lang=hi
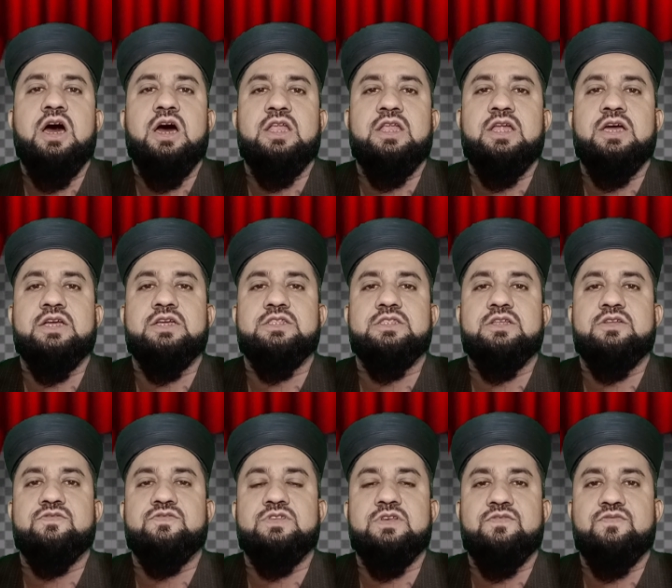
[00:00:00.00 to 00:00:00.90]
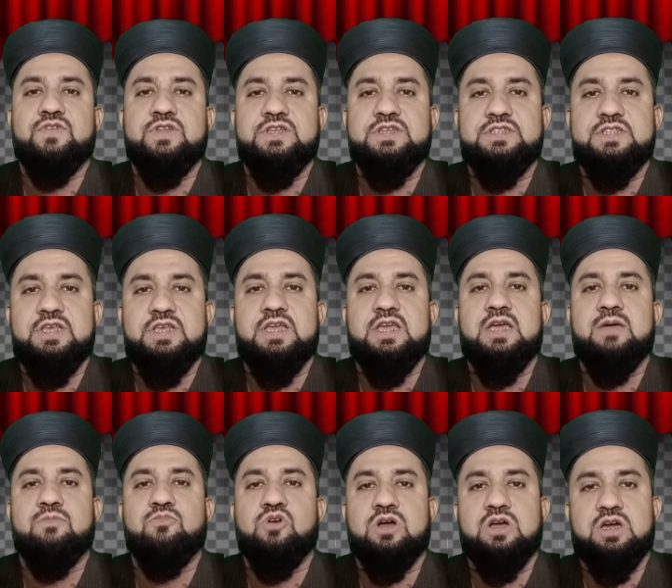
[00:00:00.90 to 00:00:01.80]
अल्लाह की तरफ से फरिश्ते
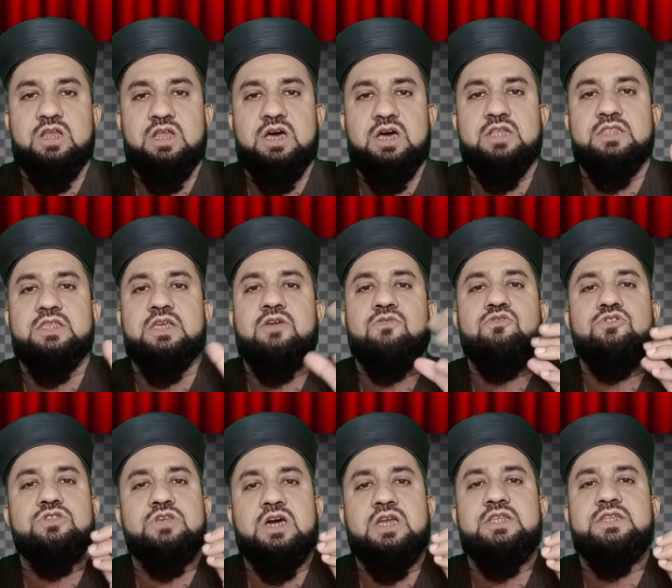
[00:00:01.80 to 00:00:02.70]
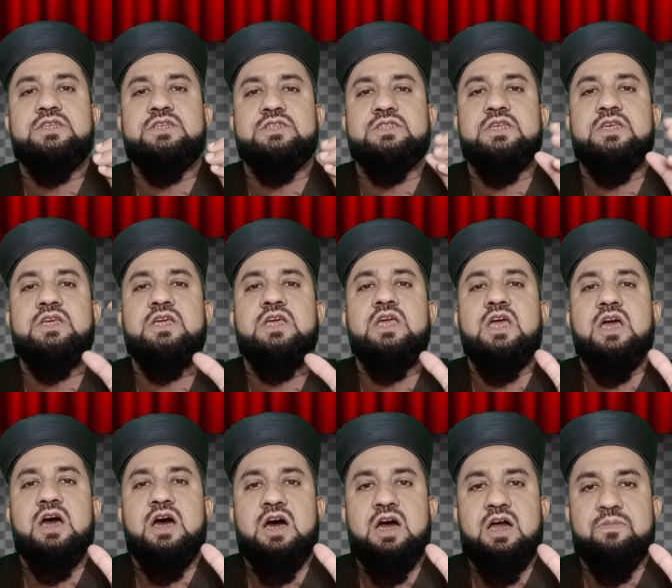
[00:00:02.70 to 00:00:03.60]
हैं मौकलात है वो सारी चीज़ें
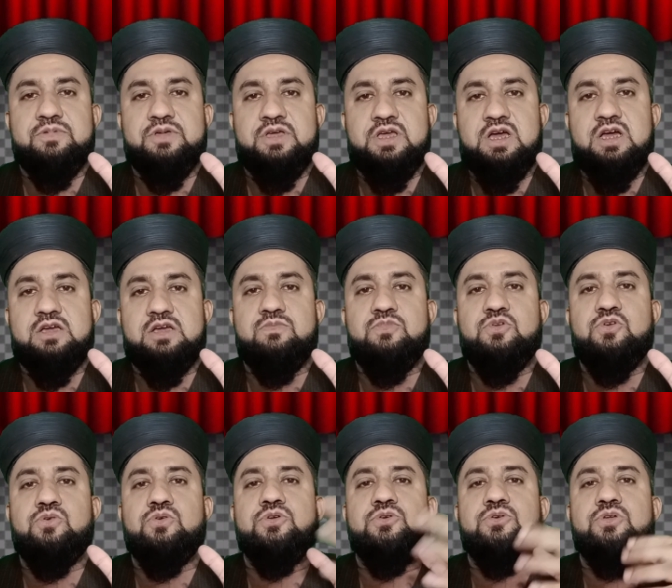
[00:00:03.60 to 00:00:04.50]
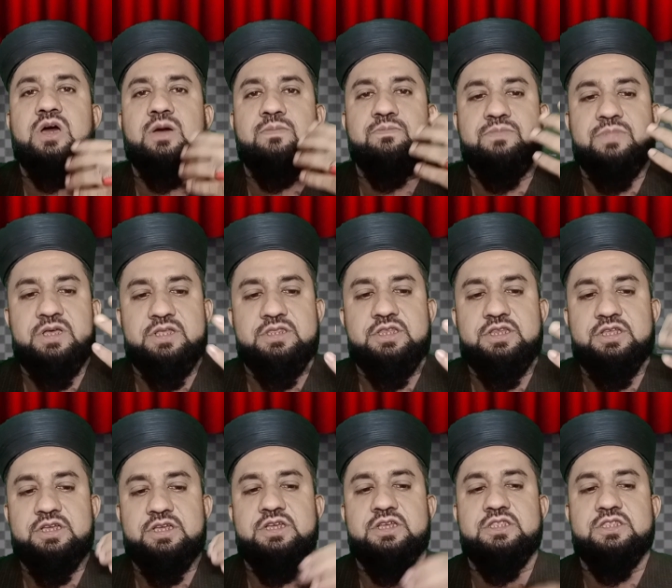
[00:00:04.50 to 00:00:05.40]
आपके हक में होंगी और आप
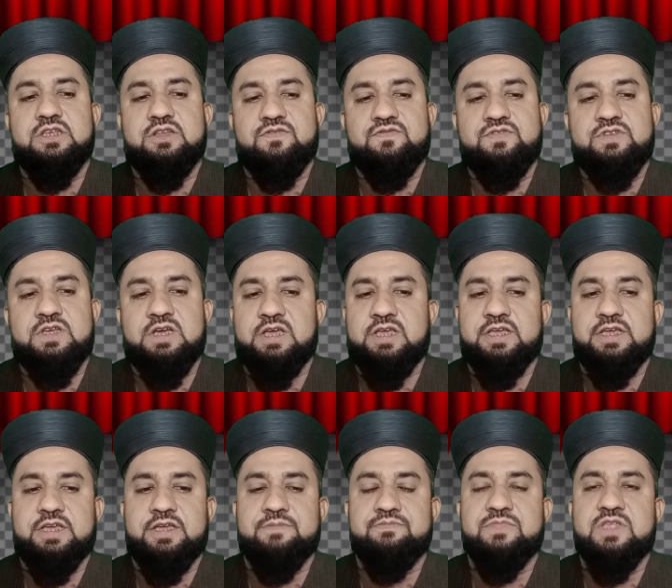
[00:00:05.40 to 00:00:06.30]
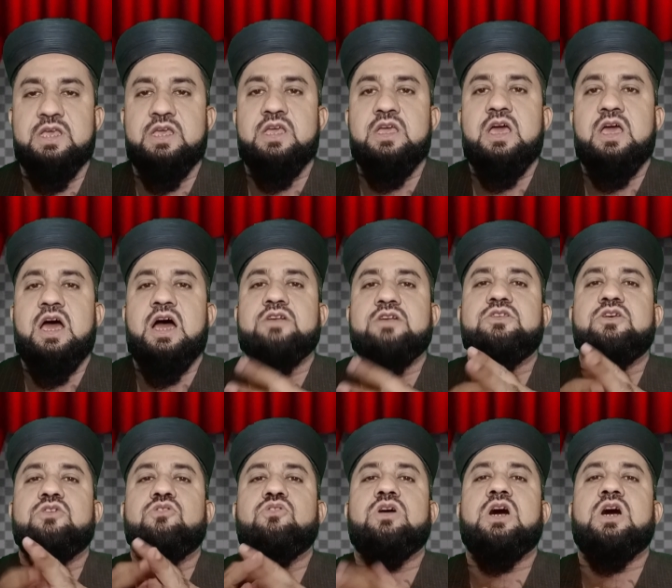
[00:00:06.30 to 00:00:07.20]
बेहतरी की तरफ जाएंगे
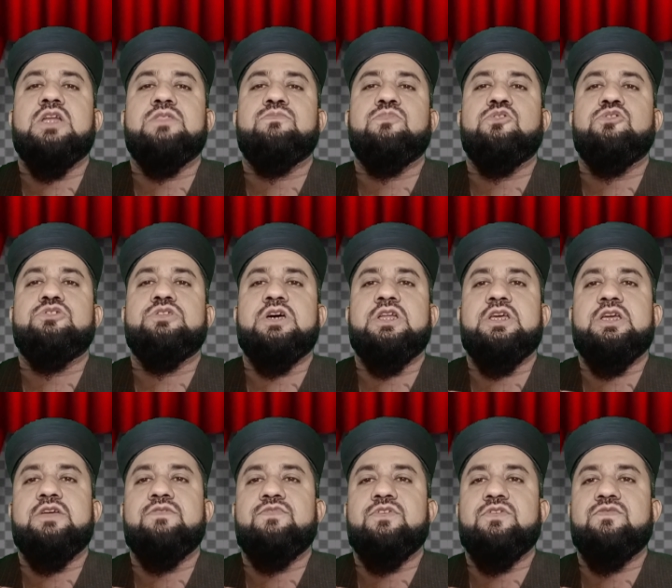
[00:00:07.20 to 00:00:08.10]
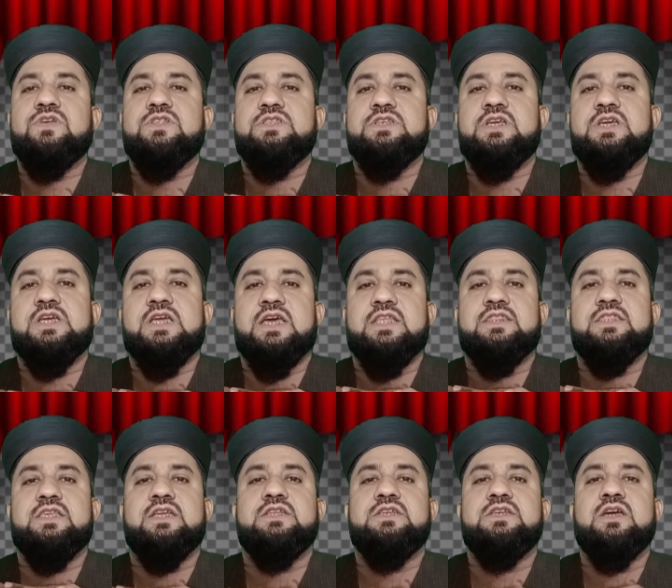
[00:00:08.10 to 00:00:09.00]
अक्सर अवकात बहुत सारे व्यूवर्स ये
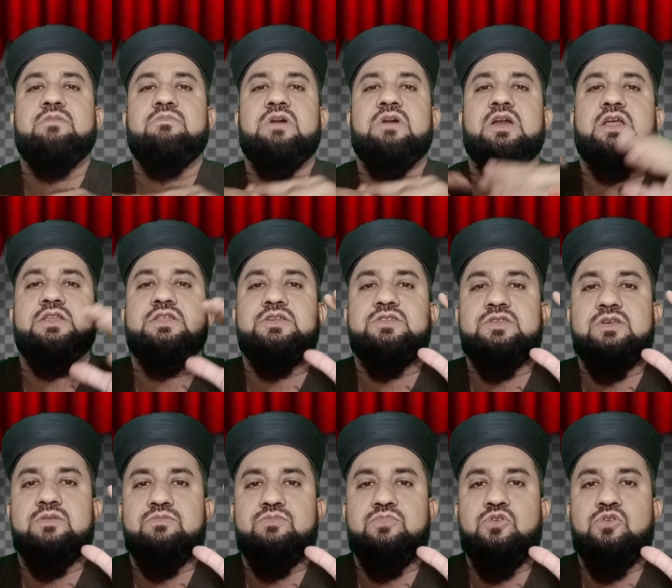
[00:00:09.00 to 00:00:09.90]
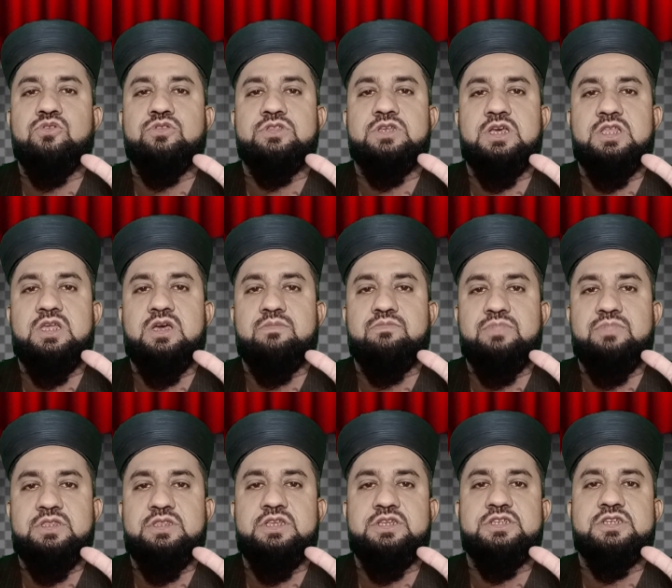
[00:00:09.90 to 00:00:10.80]
कहते हैं जी हमारा जिसम बहुत ज़्यादा
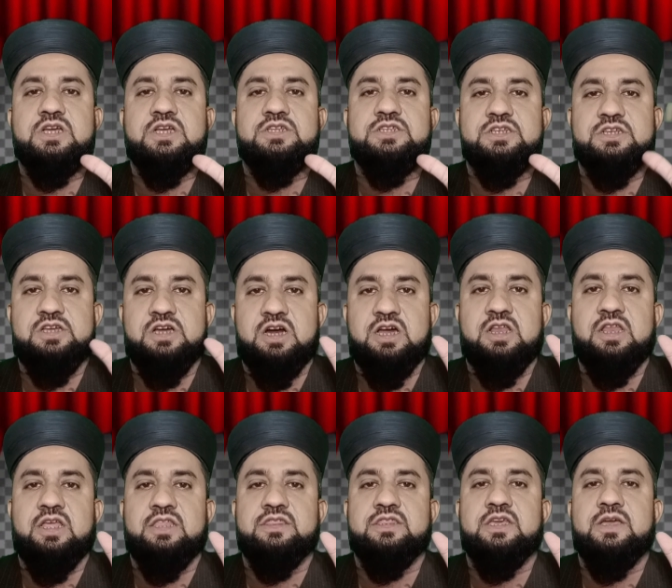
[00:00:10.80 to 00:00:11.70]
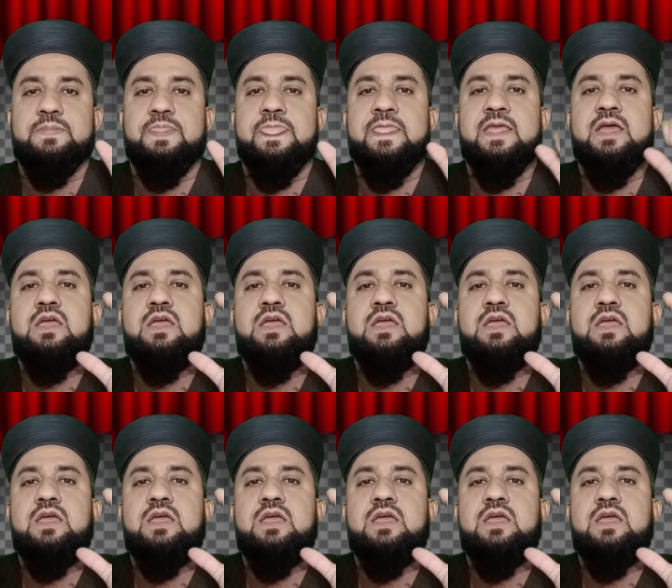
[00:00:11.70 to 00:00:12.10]
बंदिश का शिकार रहता है